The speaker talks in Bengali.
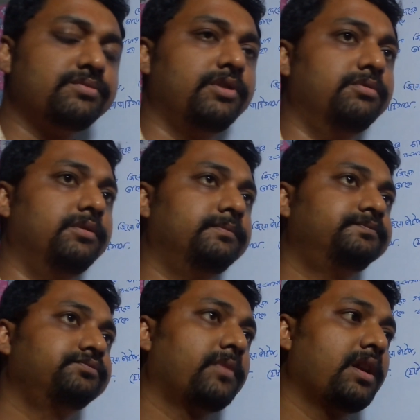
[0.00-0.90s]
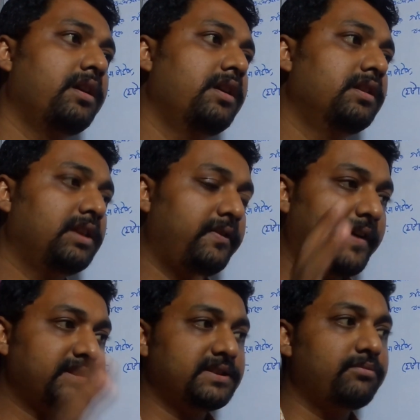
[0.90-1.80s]
কিছু বলবো তাহলে
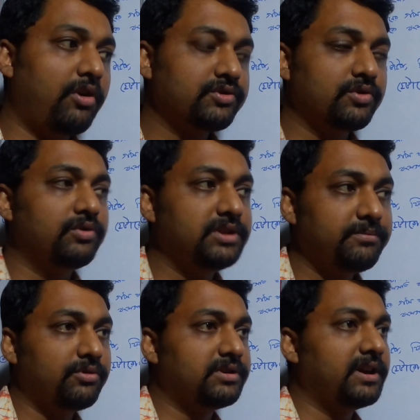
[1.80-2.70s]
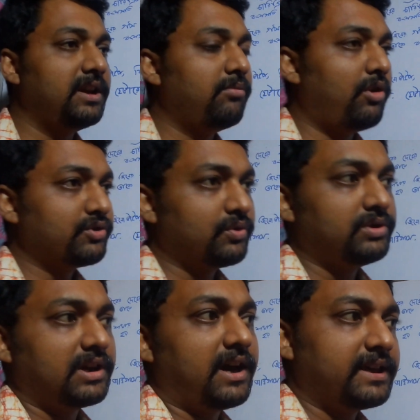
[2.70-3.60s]
ফার্স্টে বংশগতি পড়তে গেলে
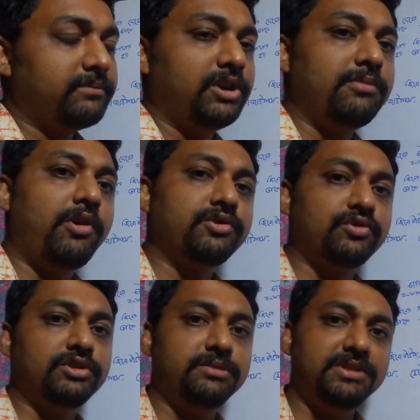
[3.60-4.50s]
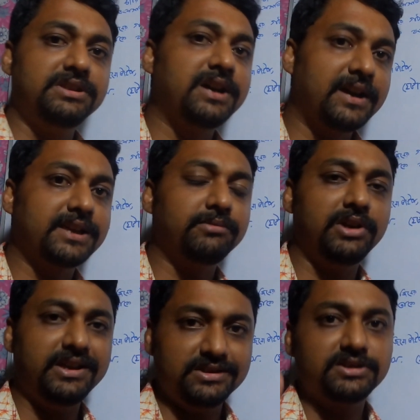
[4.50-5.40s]
বংশগতি কাকে বলে বংশগতি বিদ্যা কাকে
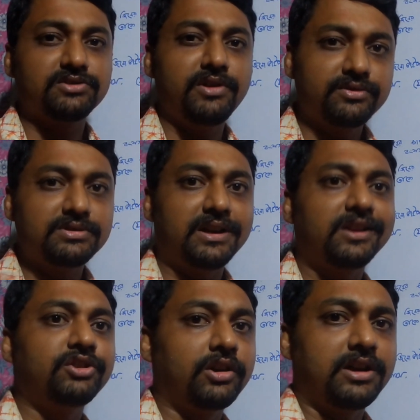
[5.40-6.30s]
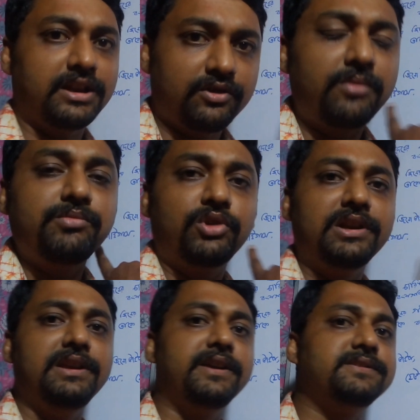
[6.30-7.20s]
বলে এই জিনিসগুলো একটু জানাটা দরকার তো আমি বোর্ডে
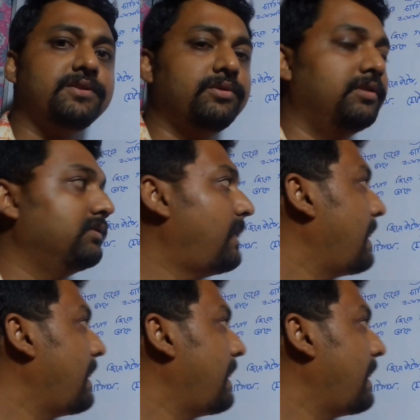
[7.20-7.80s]
লিখেছি ওগুলো